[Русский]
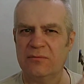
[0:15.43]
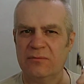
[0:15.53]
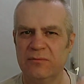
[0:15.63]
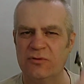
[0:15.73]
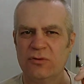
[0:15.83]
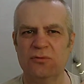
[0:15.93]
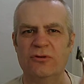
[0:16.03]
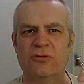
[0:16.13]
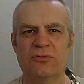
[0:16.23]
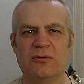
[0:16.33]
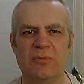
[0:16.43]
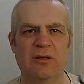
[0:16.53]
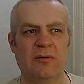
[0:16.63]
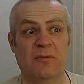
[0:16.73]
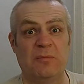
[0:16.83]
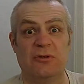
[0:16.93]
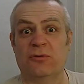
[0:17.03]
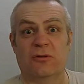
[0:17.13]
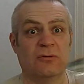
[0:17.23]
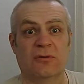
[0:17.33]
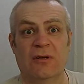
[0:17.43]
Все хуже, хуже бреет, там вообще уже, ну,